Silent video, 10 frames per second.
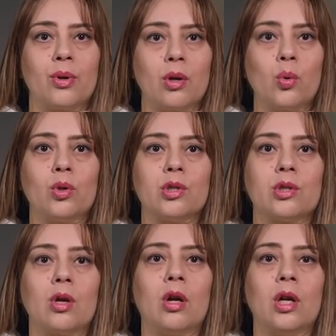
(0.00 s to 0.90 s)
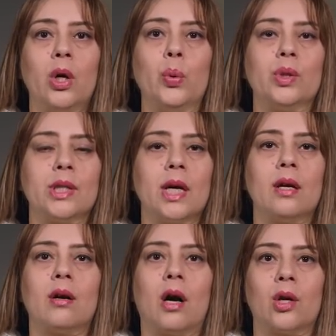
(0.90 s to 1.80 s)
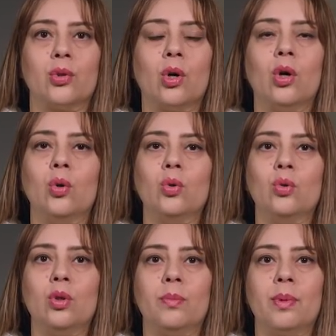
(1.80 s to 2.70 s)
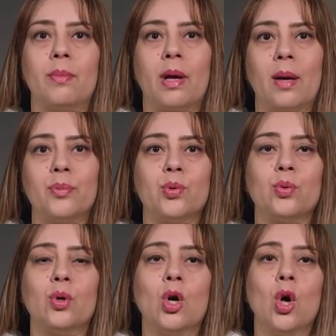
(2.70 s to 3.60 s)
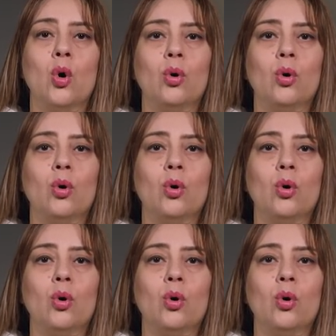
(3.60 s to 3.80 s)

بالرجل الصالح وسائر أعضائه وبملابسه